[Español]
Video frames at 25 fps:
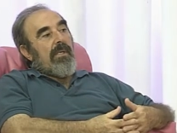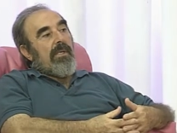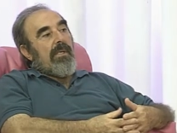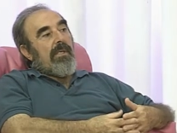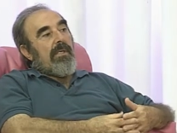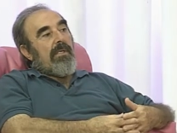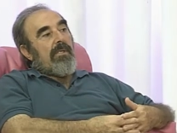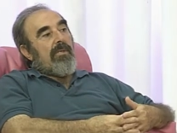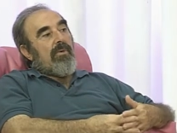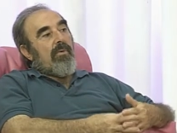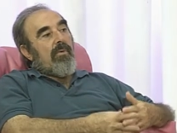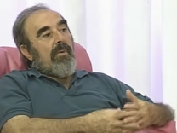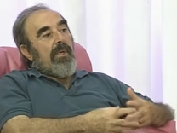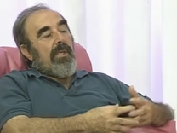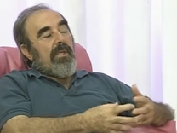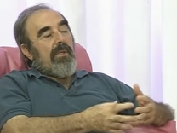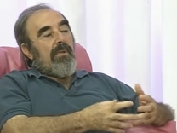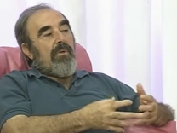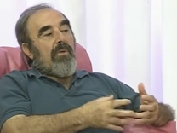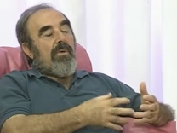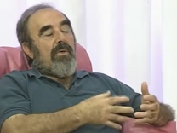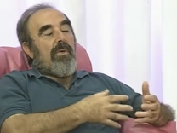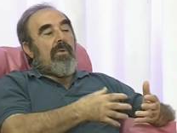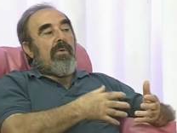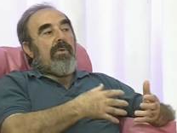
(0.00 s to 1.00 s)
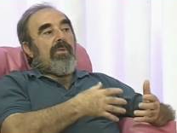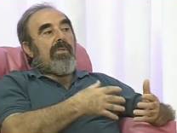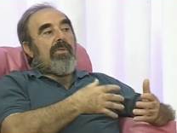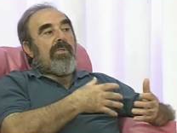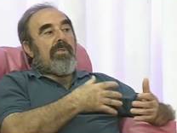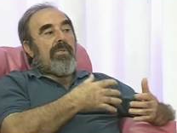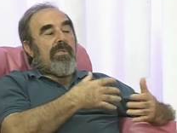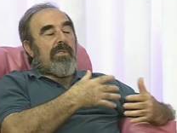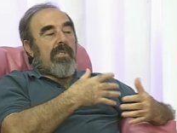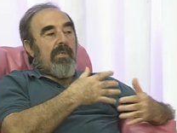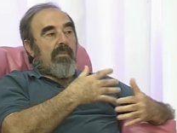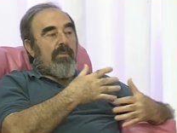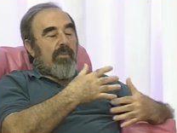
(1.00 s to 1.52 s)
es cuando
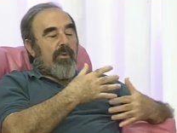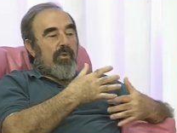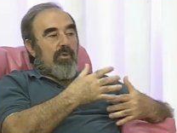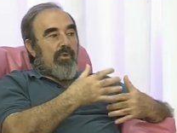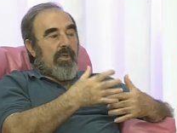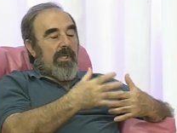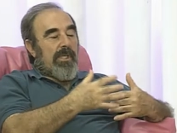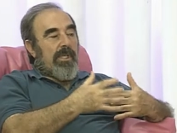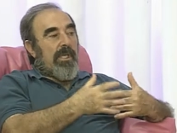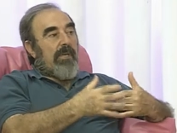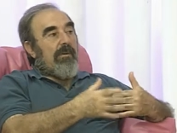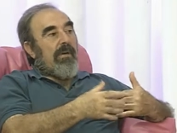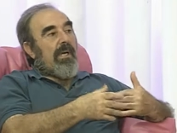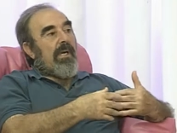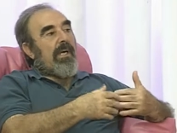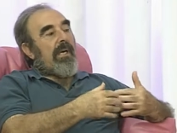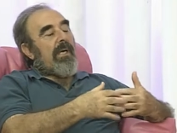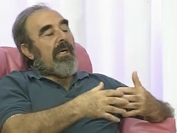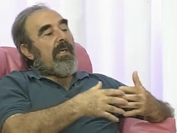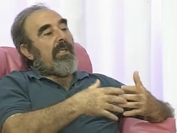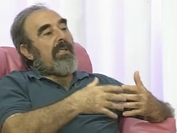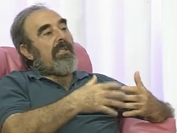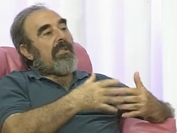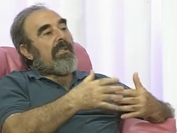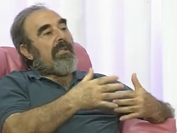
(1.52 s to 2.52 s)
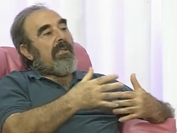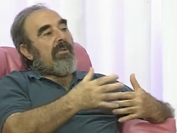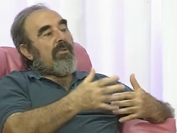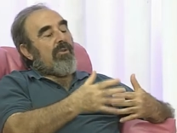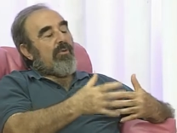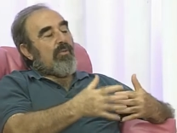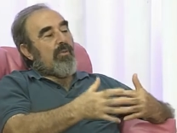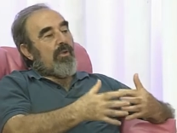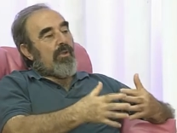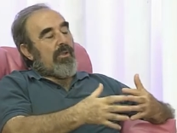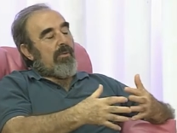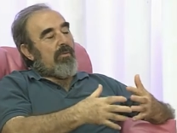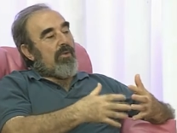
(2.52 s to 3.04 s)
se puso a trabajar y nos
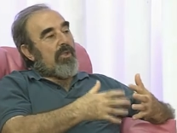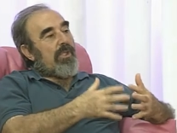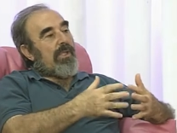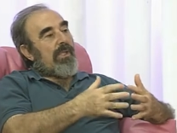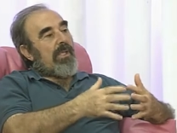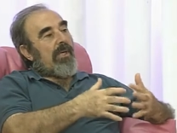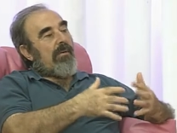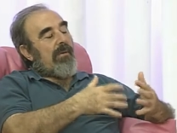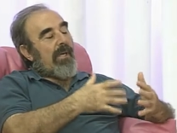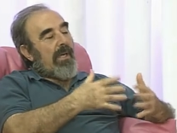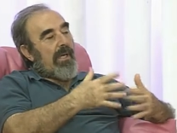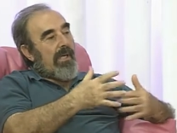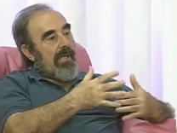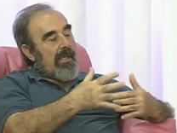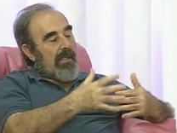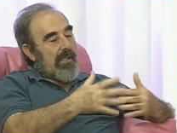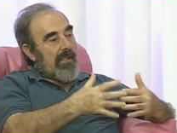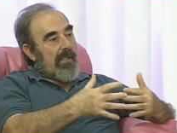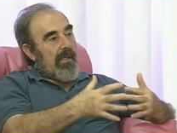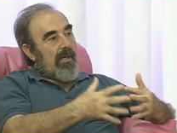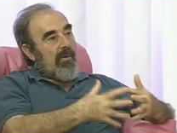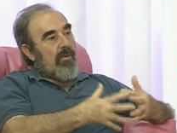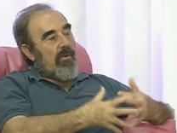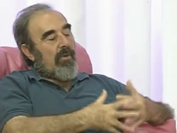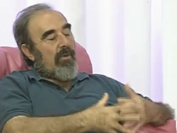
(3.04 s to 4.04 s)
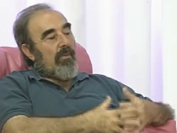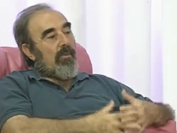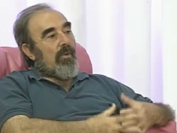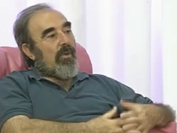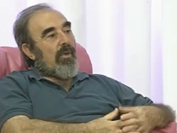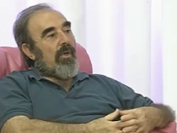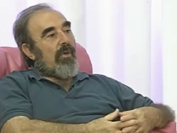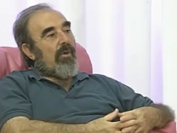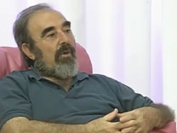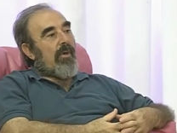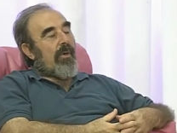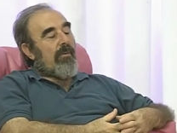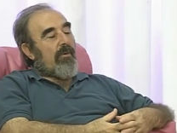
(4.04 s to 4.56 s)
pusimos a trabajar ya un grupo de
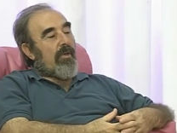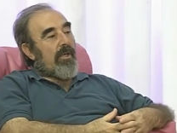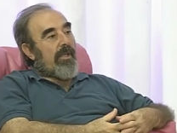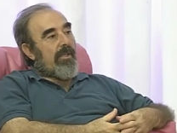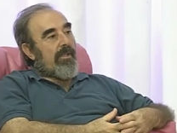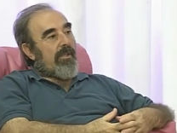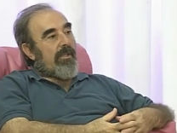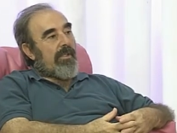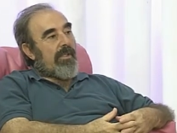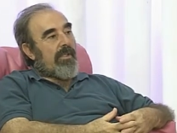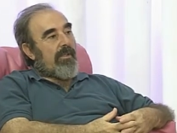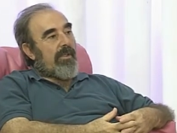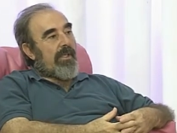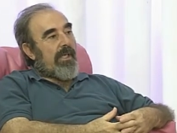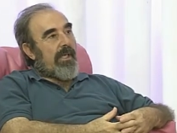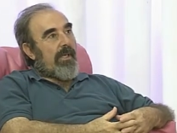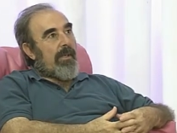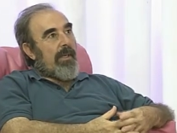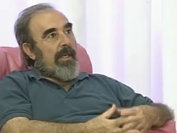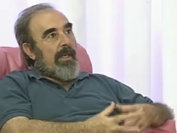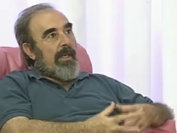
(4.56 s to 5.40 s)
colaboradores con él